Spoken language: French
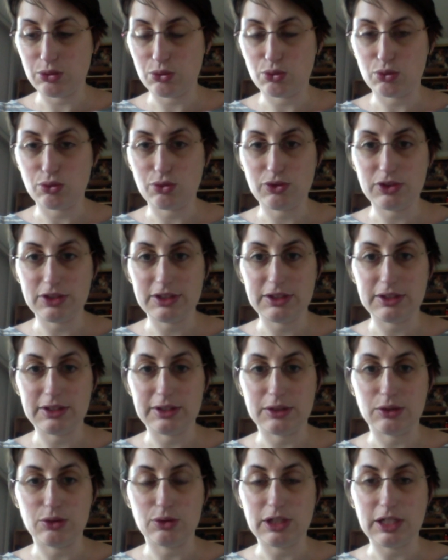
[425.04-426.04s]
de trouver
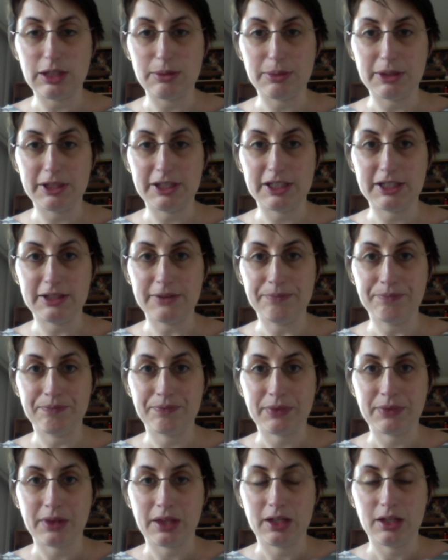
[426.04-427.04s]
des, de l'alpaga
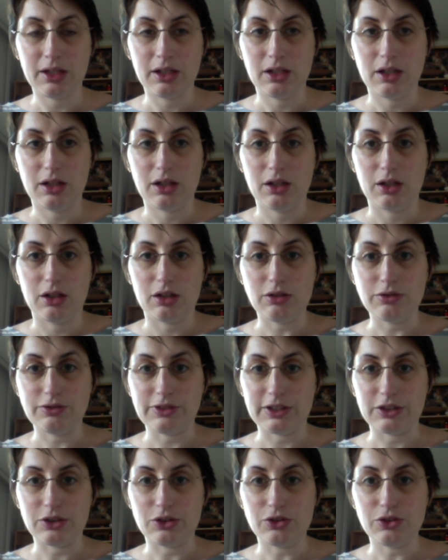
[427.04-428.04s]
en
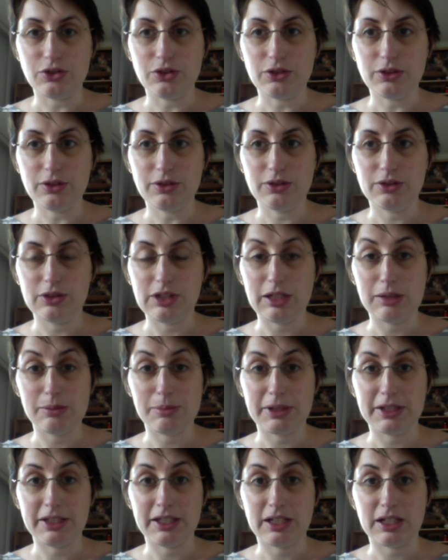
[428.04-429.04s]
Finlande,
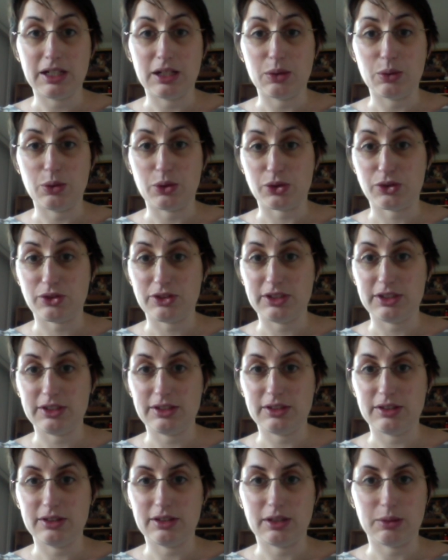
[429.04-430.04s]
l'alpaga
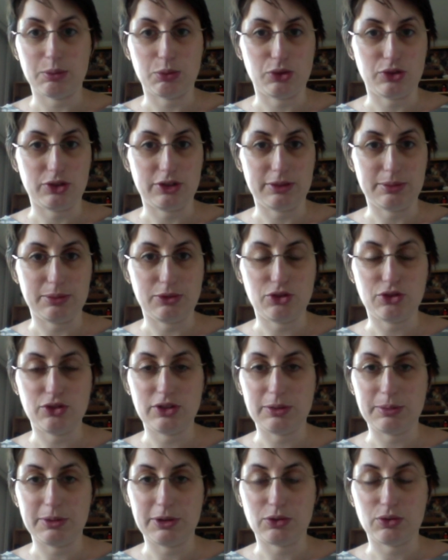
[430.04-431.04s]
worsted, impossible, j'en
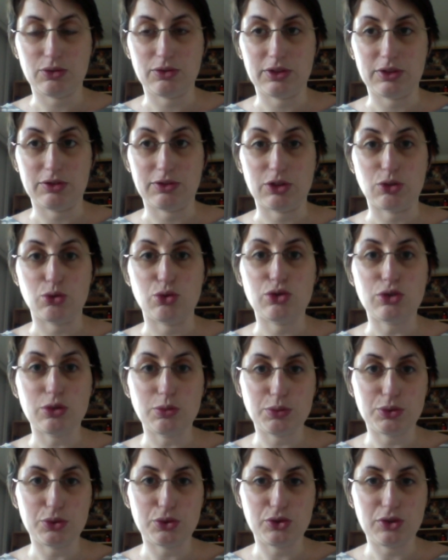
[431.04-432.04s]
ai pas trouvé. Enfin, du
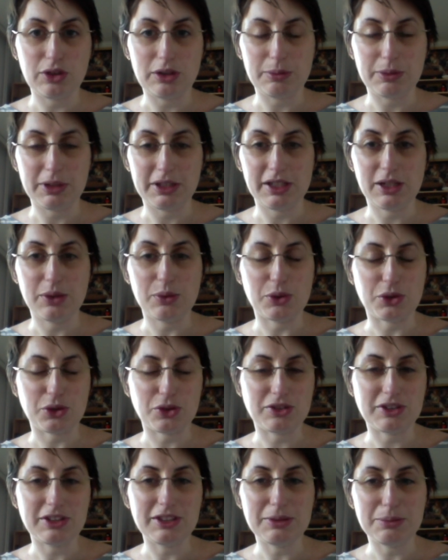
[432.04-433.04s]
100% alpaga
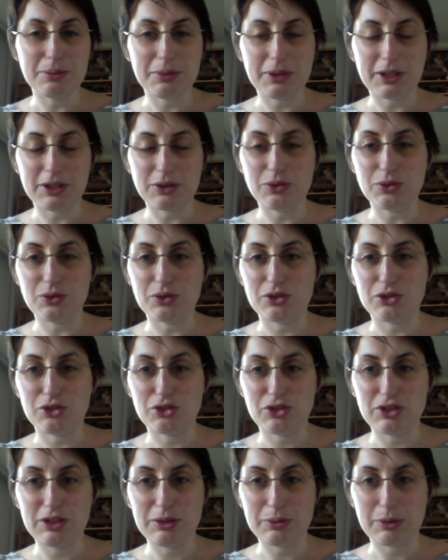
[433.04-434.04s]
worsted, pardon,
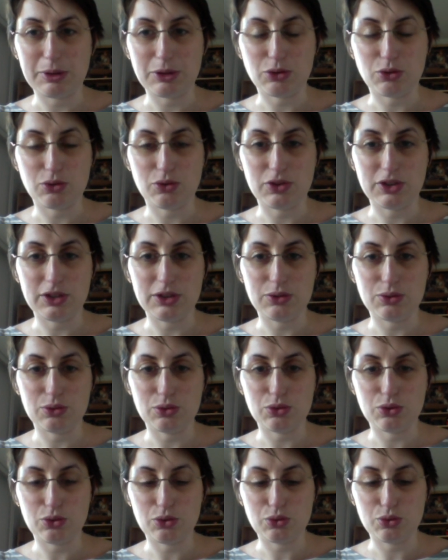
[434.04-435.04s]
je n'ai pas trouvé.
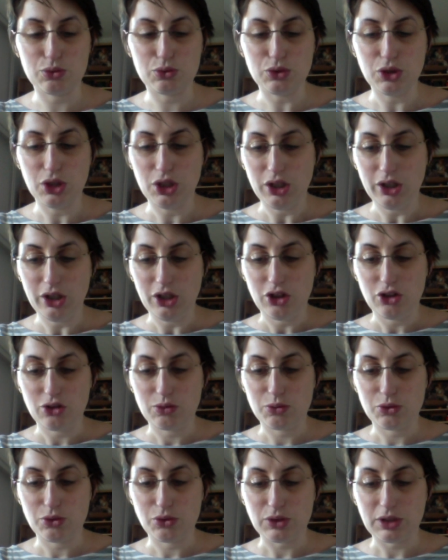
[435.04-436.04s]
Donc, du coup,
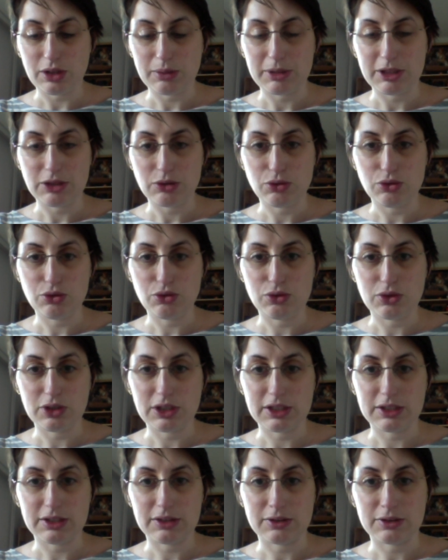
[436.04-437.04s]
je me suis rabattue sur
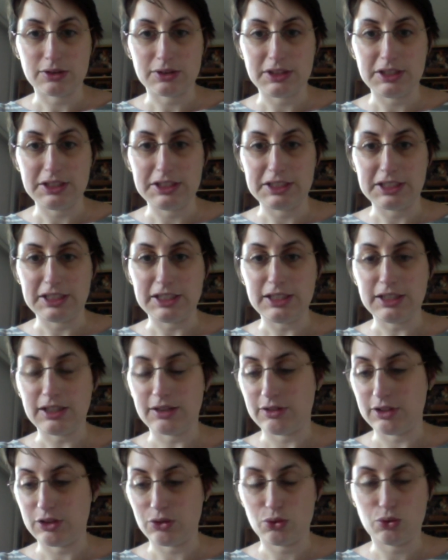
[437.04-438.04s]
un euh, DK
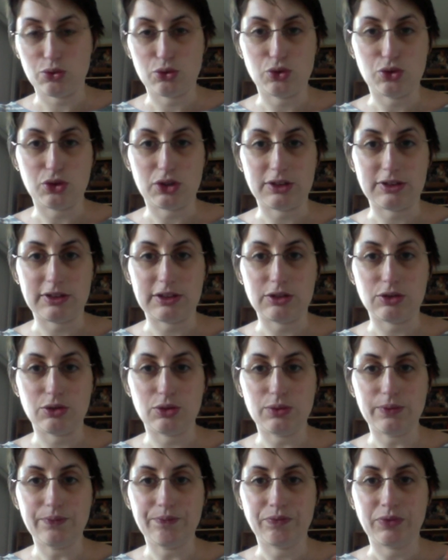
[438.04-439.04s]
avec son
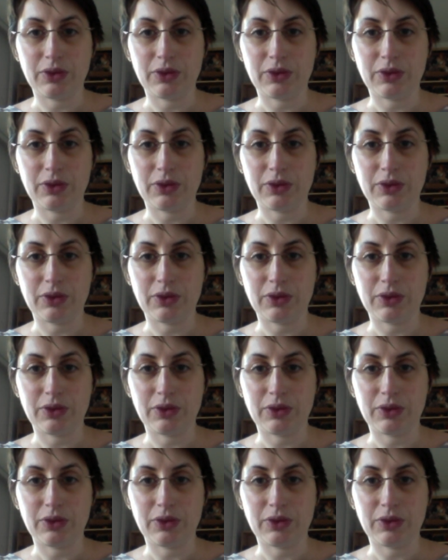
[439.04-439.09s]
autorisation.